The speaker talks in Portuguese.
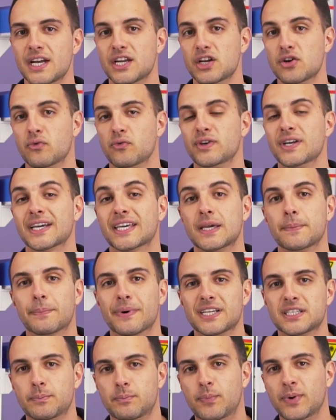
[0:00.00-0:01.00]
eu vim aqui
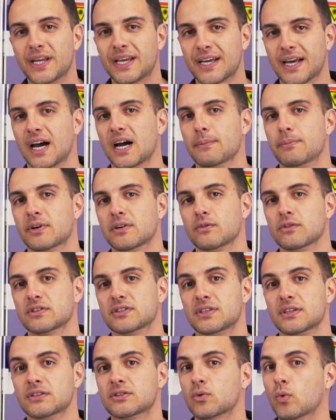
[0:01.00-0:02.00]
para explicar para
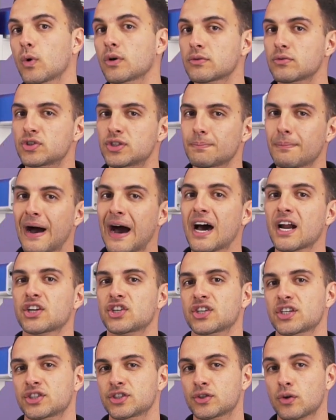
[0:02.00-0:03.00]
vocês quanto de
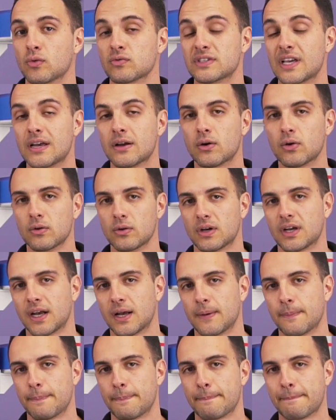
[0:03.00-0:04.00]
margem que a gente consegue
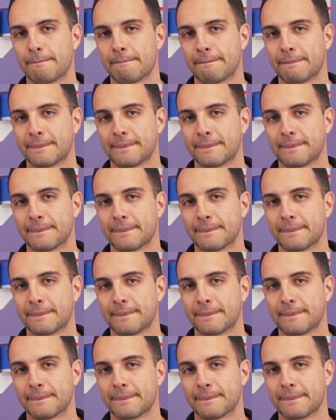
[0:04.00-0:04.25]
colocar